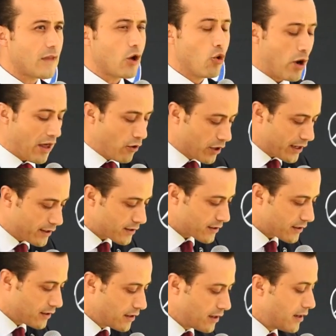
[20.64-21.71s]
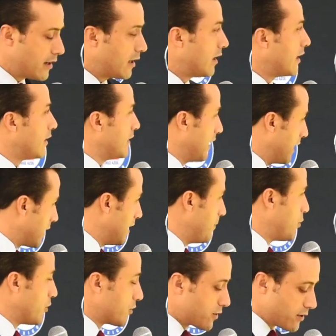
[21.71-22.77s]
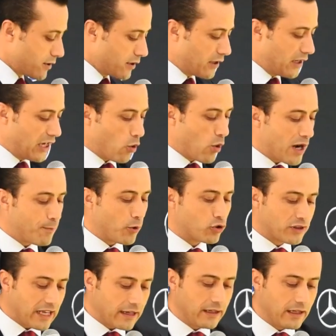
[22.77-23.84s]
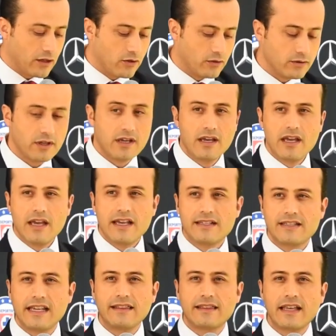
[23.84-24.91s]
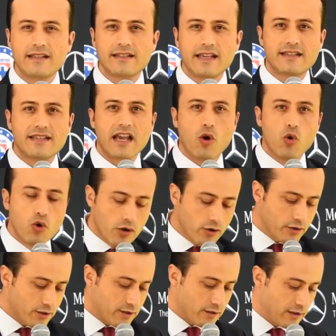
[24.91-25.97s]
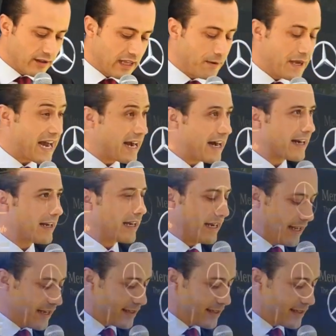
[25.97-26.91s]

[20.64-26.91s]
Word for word: Jugadores, equipos cuerpo técnico, siéntanse seguros de viajar en